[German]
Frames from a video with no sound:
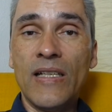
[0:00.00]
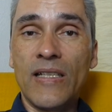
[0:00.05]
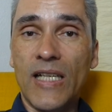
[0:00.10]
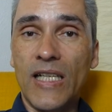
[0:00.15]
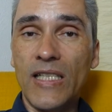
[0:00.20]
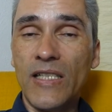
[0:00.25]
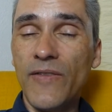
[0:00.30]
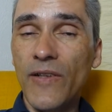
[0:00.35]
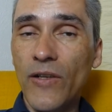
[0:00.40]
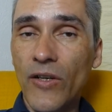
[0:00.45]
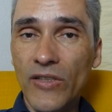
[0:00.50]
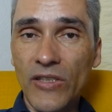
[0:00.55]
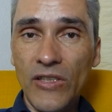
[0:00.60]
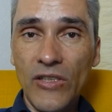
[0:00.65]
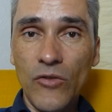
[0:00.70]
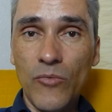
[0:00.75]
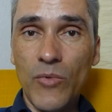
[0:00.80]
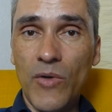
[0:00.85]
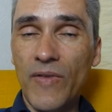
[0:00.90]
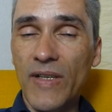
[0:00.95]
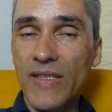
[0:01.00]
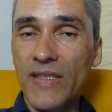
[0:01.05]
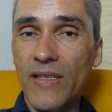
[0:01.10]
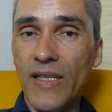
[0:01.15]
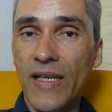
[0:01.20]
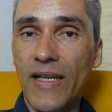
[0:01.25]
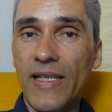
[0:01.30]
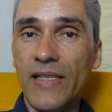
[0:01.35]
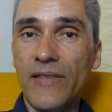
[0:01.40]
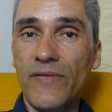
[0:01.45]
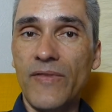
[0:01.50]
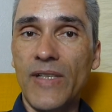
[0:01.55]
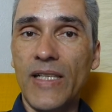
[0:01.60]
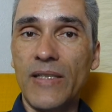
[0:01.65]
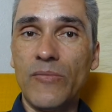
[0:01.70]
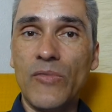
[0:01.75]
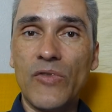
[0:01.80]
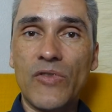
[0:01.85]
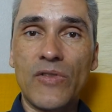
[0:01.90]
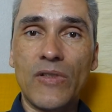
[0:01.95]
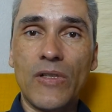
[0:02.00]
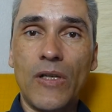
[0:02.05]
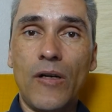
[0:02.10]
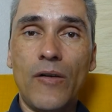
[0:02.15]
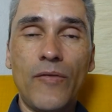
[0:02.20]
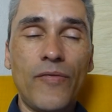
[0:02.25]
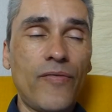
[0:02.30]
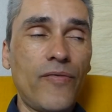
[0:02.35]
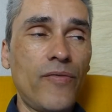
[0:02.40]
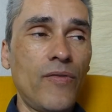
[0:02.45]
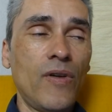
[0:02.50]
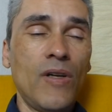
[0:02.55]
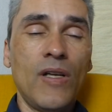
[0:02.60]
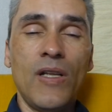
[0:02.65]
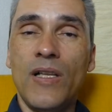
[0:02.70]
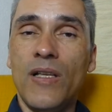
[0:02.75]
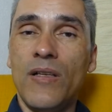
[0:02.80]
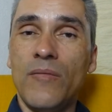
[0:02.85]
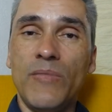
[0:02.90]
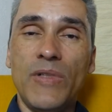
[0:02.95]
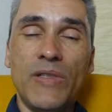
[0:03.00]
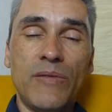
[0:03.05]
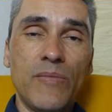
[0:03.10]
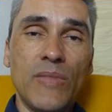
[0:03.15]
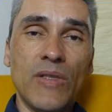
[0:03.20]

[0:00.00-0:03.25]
ganz viele Leute, die über Wasser gehalten werden müssen, auf mit,